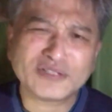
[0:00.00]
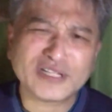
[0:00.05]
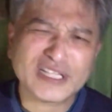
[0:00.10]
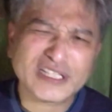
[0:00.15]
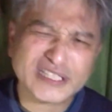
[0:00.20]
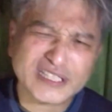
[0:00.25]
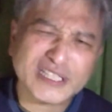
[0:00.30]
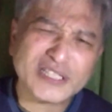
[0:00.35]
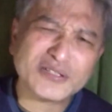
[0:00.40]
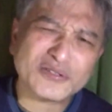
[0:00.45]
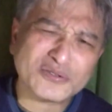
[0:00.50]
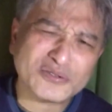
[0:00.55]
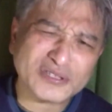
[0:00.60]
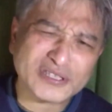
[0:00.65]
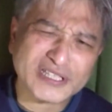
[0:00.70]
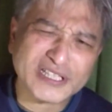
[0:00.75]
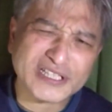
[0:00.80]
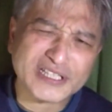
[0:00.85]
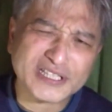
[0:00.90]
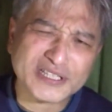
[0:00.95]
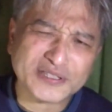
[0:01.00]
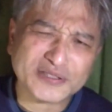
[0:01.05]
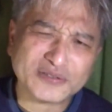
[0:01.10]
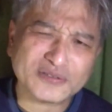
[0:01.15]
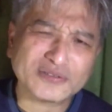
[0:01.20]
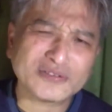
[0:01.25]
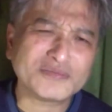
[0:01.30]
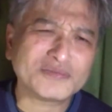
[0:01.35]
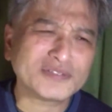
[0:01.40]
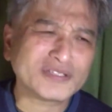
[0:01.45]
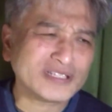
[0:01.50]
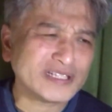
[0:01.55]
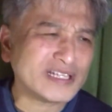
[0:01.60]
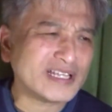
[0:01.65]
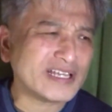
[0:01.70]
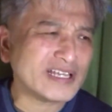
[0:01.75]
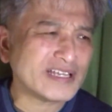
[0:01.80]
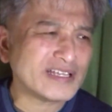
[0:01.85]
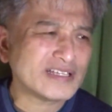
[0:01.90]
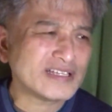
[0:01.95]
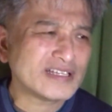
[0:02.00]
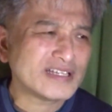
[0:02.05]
レシートを整理しようと思って、